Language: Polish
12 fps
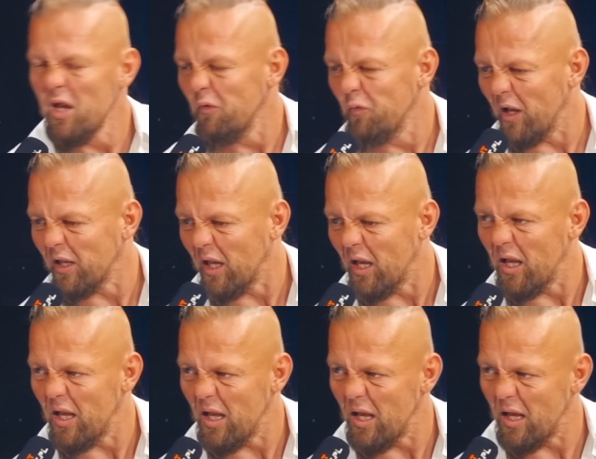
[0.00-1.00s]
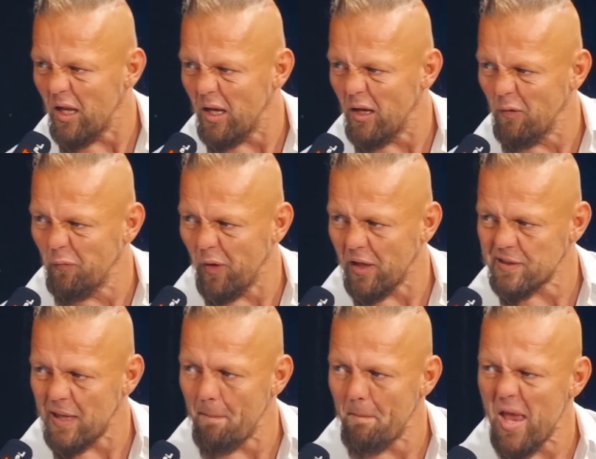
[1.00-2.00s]
wielkie lwie
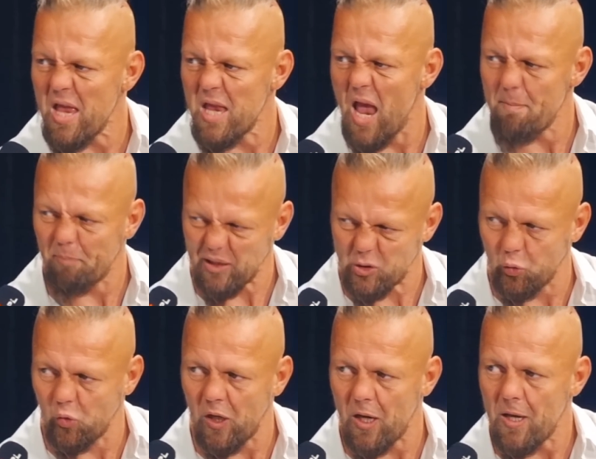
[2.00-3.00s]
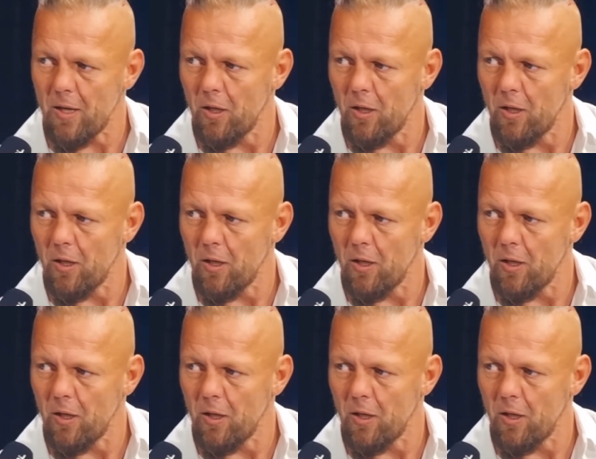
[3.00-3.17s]
zęby, nie? Pazury.